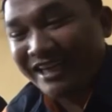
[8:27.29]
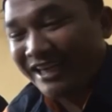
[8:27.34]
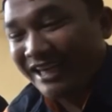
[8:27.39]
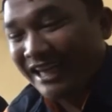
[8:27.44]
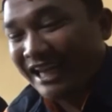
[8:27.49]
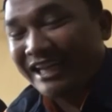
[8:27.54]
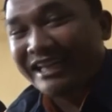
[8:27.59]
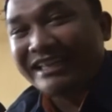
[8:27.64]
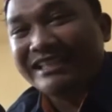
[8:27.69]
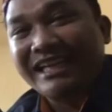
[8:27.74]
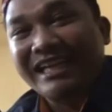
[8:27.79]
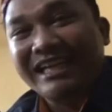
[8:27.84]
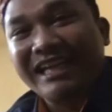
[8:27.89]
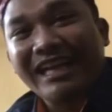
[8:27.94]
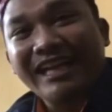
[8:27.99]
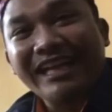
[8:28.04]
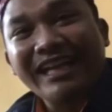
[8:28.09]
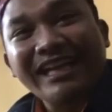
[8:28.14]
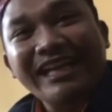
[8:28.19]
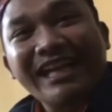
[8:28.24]
lah
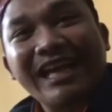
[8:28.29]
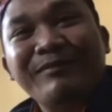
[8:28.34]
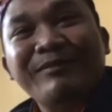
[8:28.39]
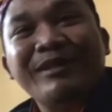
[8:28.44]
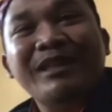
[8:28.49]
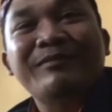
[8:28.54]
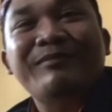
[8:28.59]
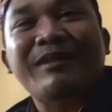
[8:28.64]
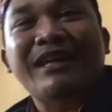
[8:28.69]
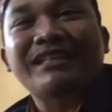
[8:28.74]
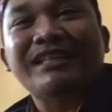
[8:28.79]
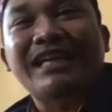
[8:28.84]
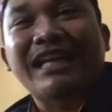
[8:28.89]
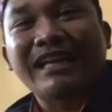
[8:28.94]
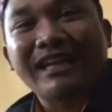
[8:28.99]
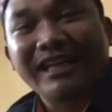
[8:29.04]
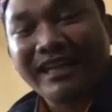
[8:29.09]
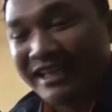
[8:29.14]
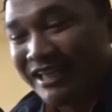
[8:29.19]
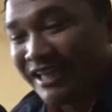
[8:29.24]
rencananya iki arpe di
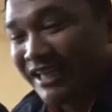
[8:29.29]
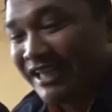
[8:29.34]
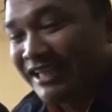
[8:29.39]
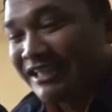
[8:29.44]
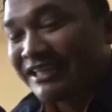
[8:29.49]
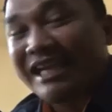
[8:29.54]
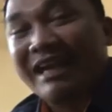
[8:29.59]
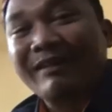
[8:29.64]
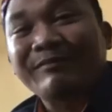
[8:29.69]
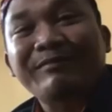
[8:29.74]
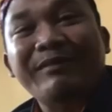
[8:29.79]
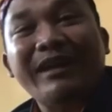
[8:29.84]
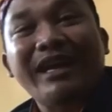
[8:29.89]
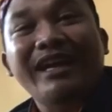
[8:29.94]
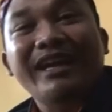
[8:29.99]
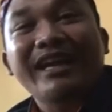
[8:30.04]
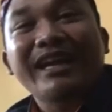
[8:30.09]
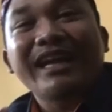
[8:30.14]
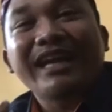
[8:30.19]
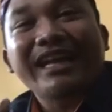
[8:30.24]
pasar nih sampai